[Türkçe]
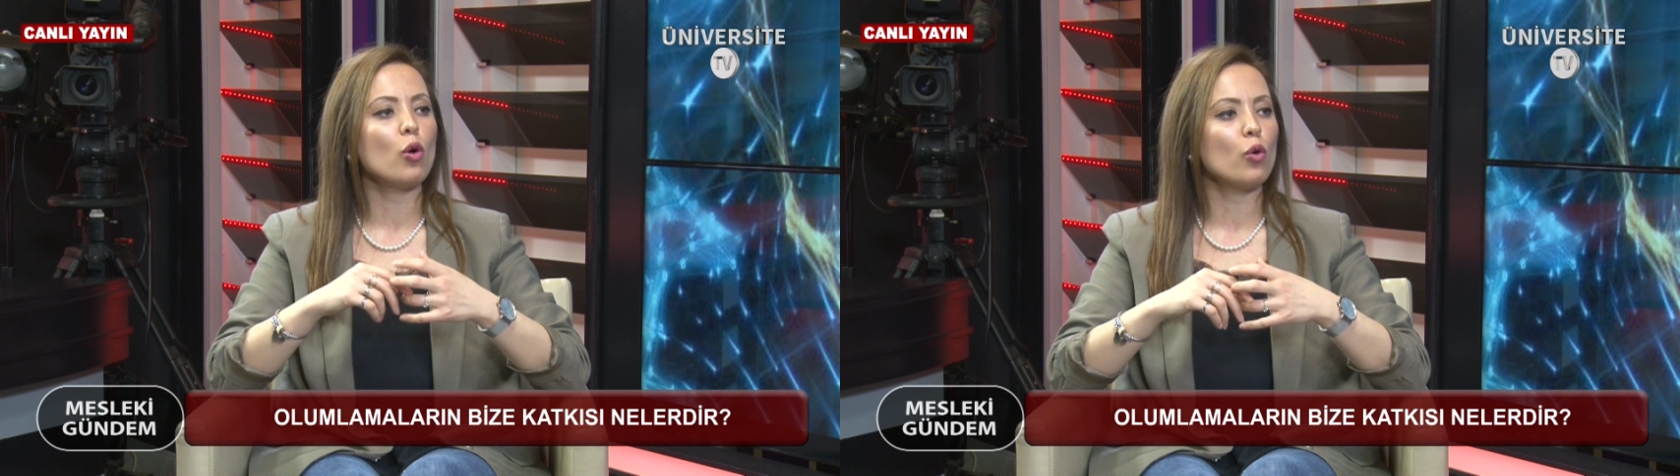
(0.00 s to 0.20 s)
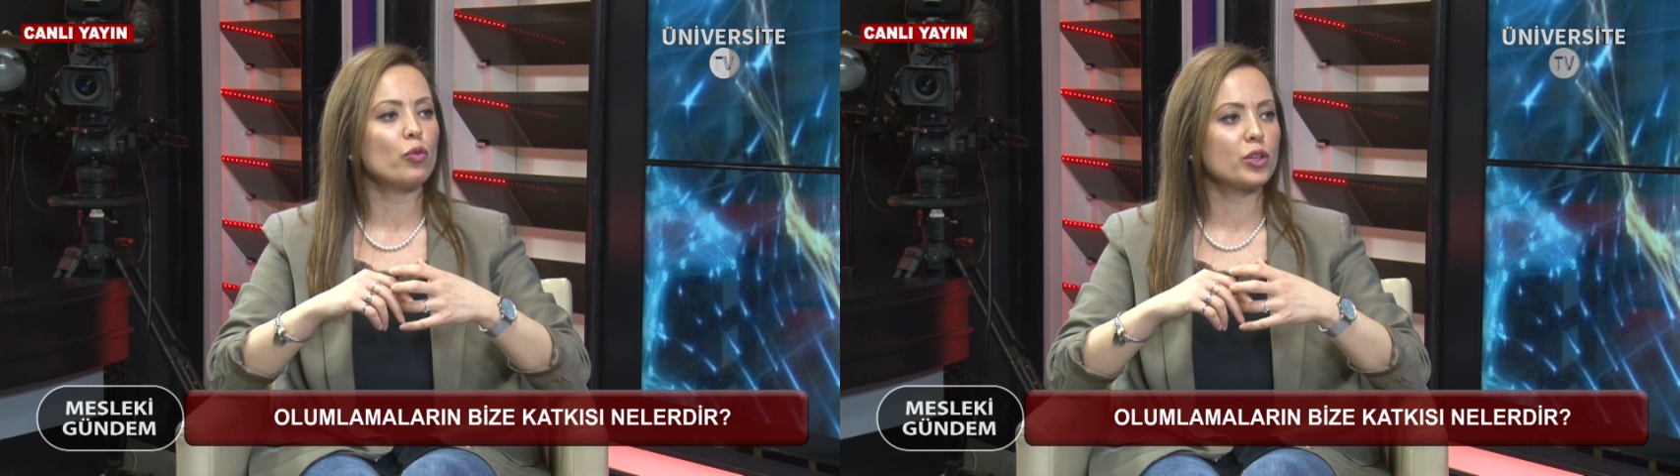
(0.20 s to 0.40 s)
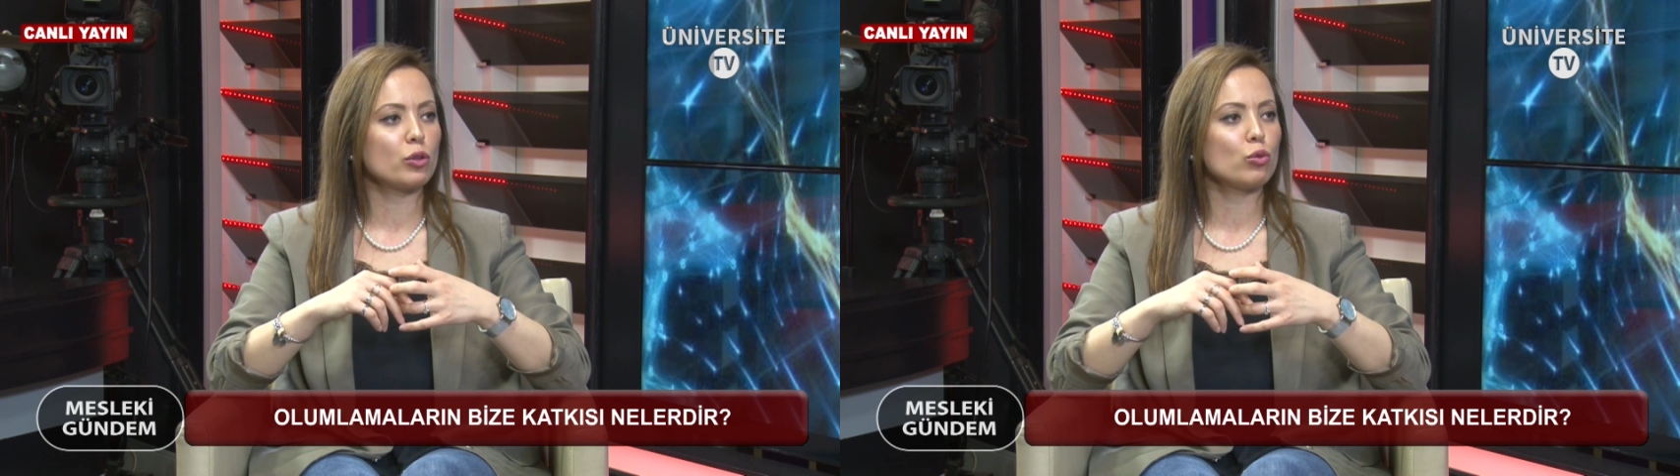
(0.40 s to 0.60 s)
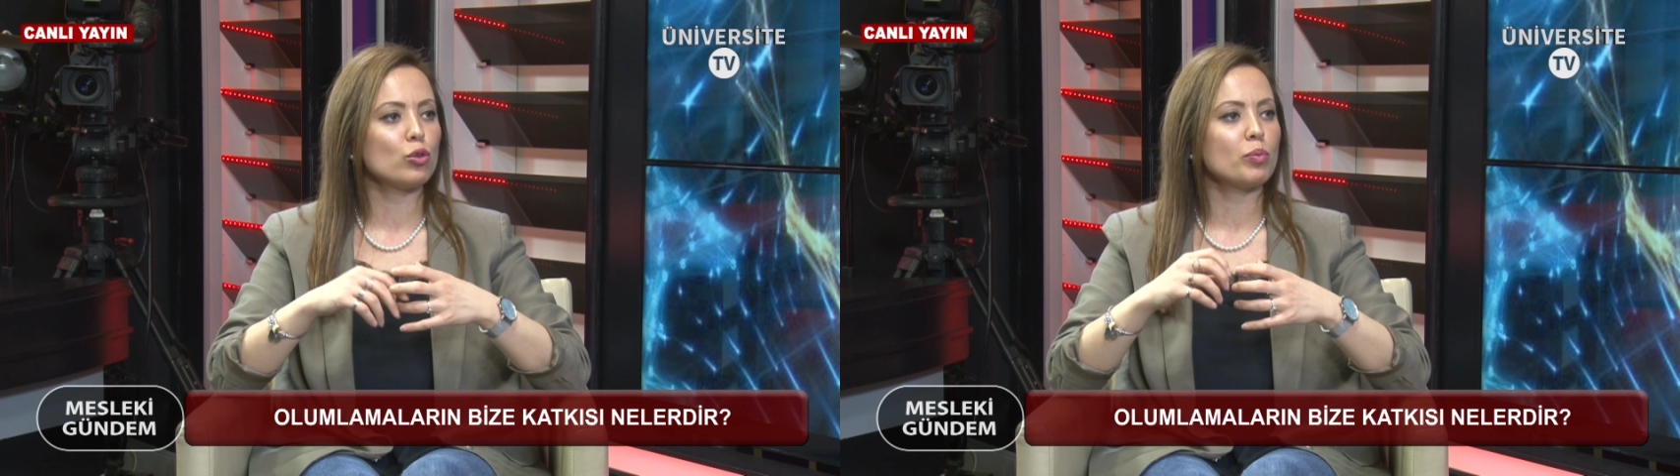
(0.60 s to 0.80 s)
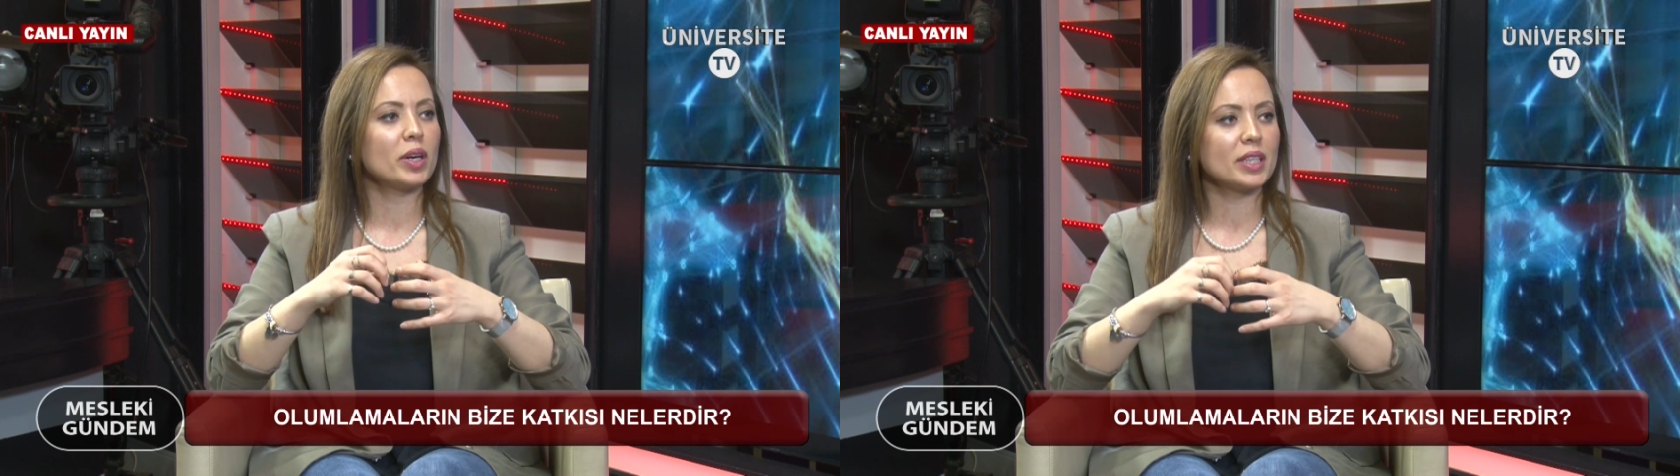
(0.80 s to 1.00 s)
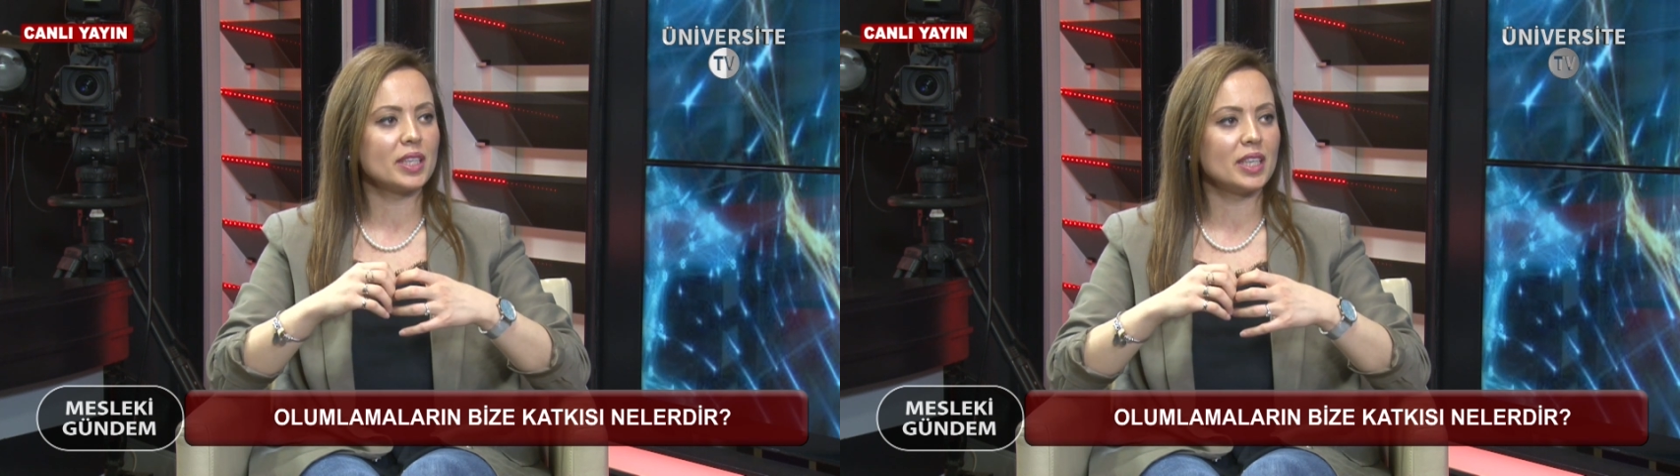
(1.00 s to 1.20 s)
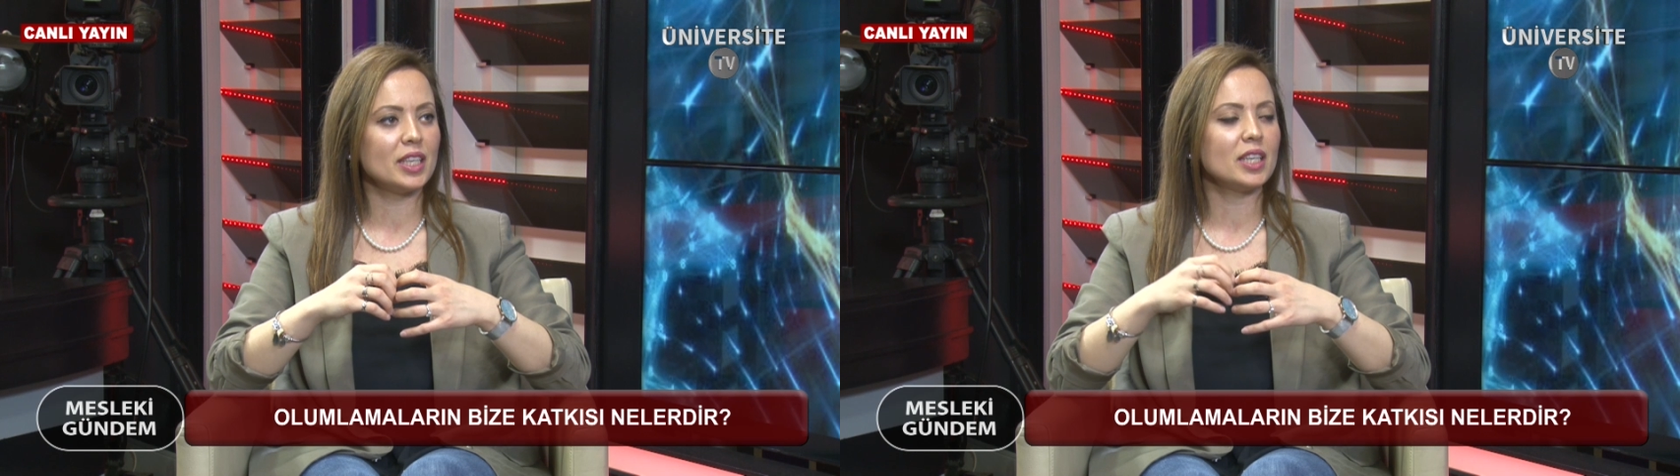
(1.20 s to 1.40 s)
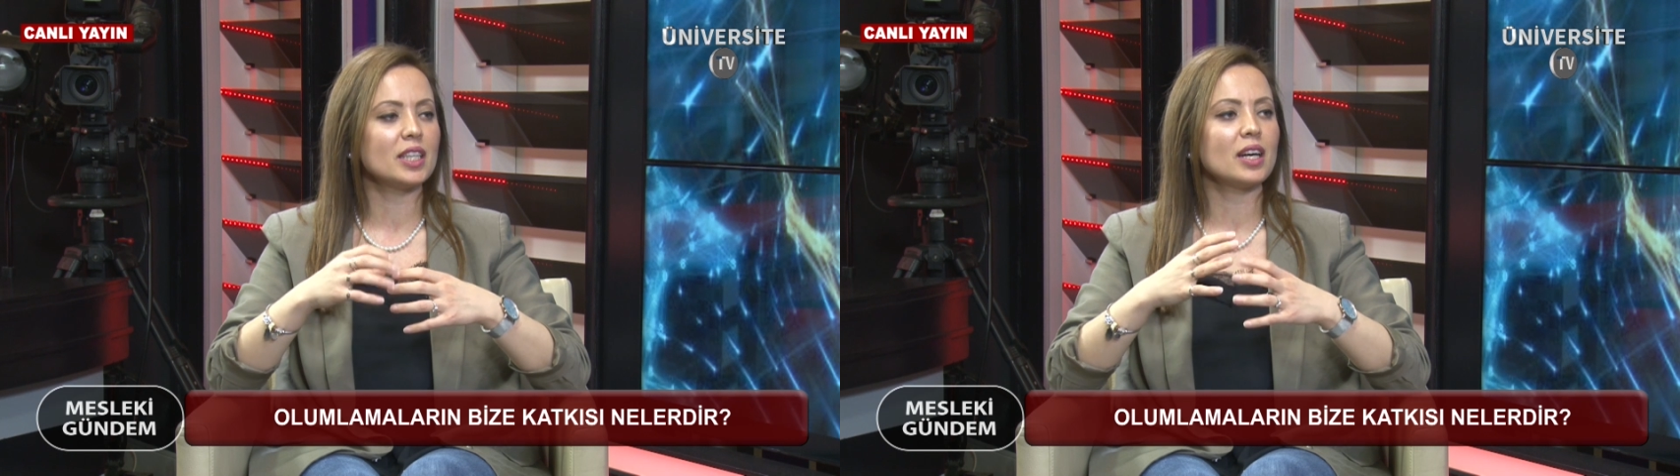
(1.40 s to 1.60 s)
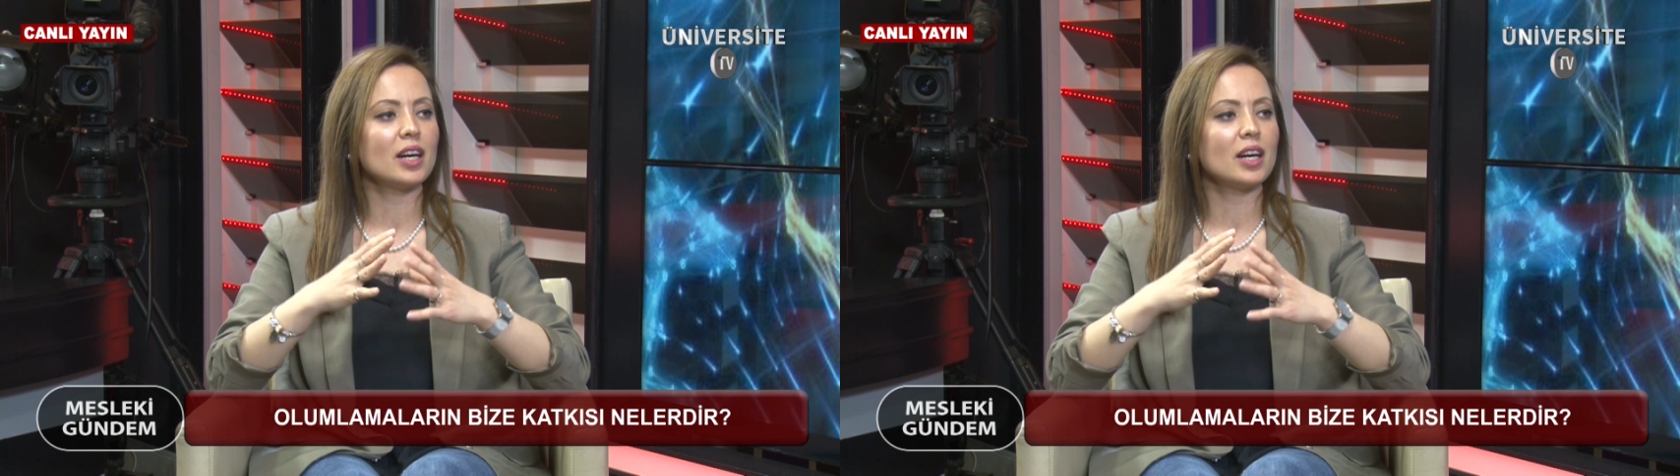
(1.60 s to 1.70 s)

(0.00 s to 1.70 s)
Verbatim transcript: öfke duyma, kin,